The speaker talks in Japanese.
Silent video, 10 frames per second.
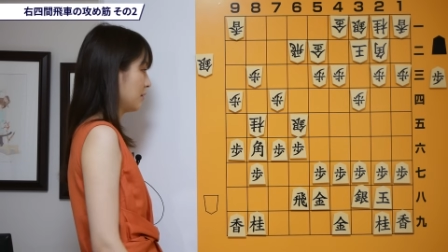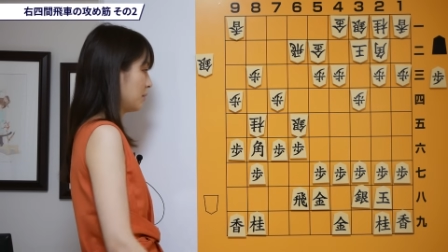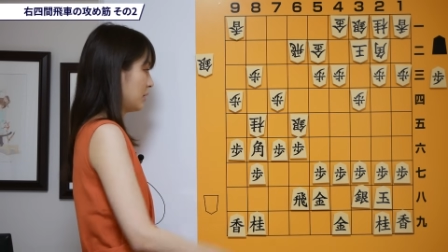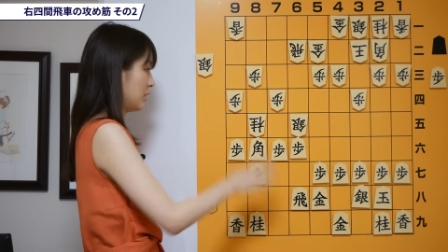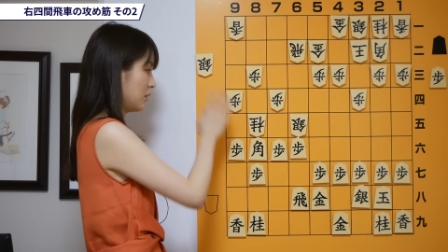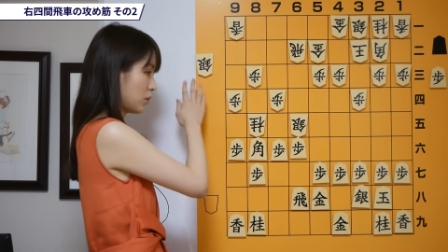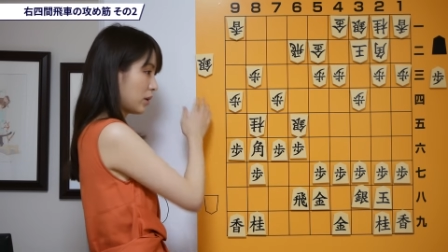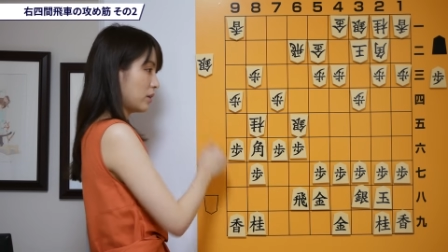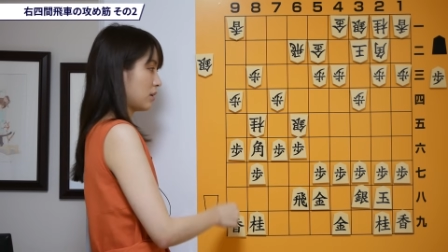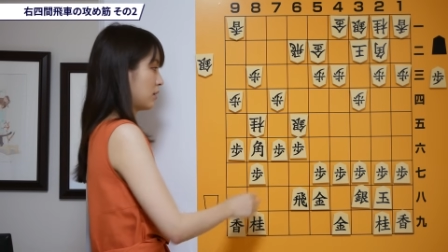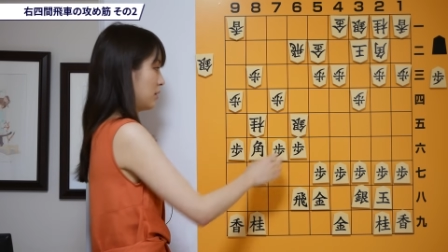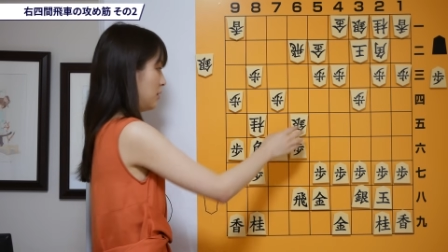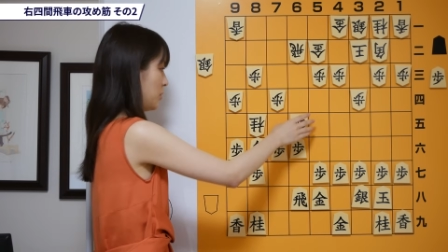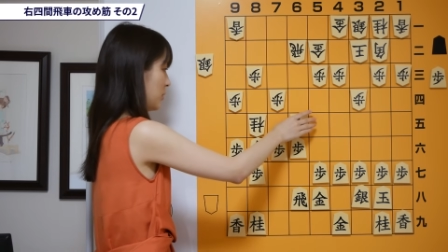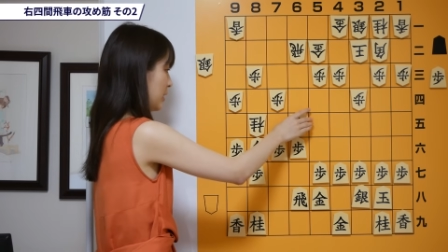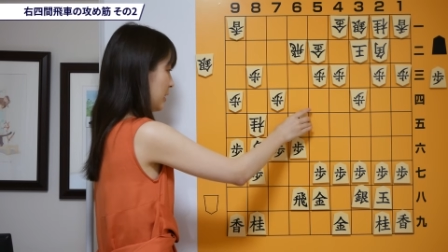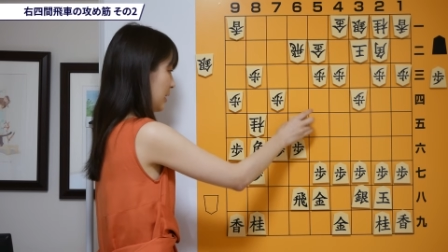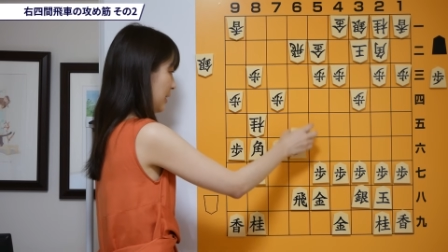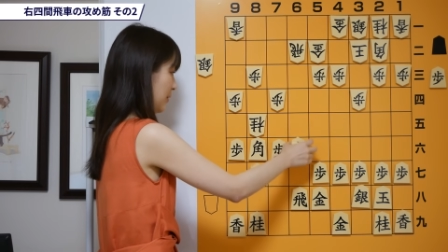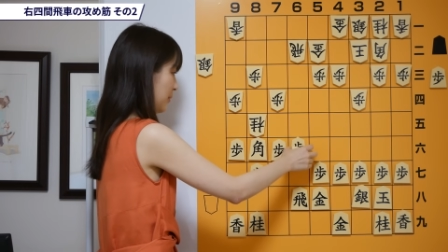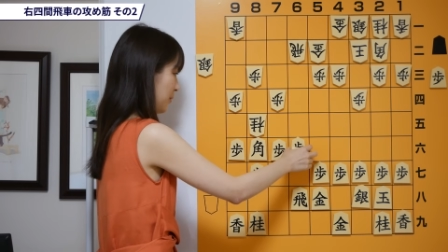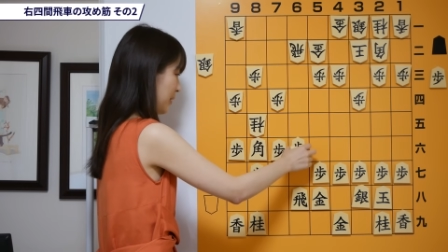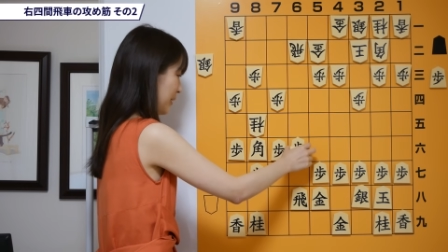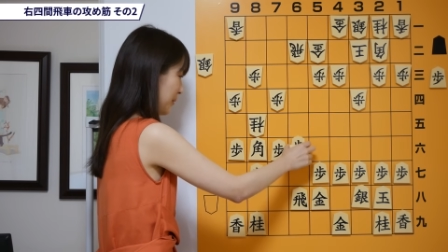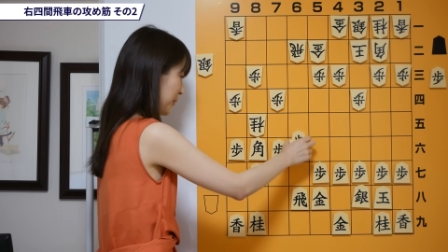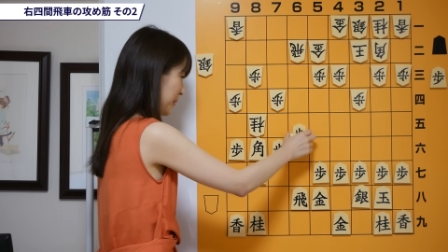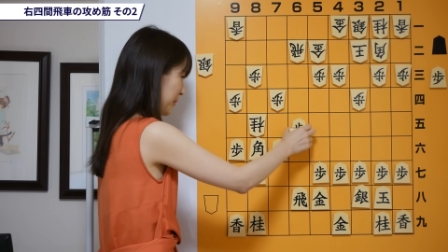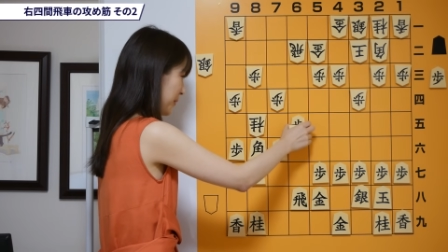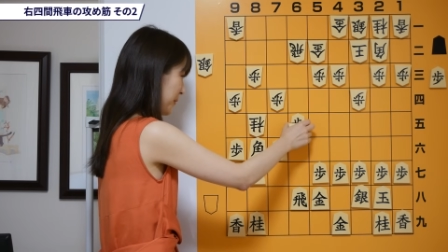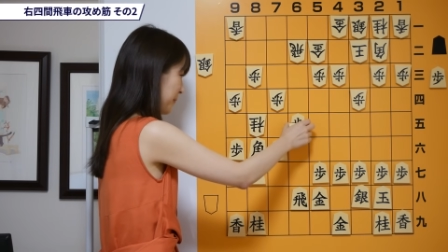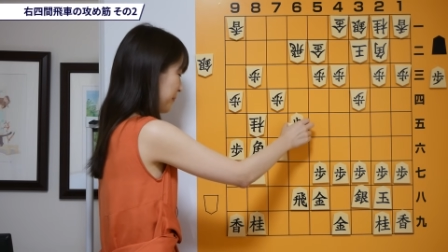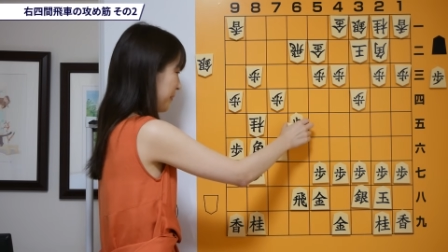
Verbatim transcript: まあ、銀取られちゃったんでしょうがないっていうことで取ると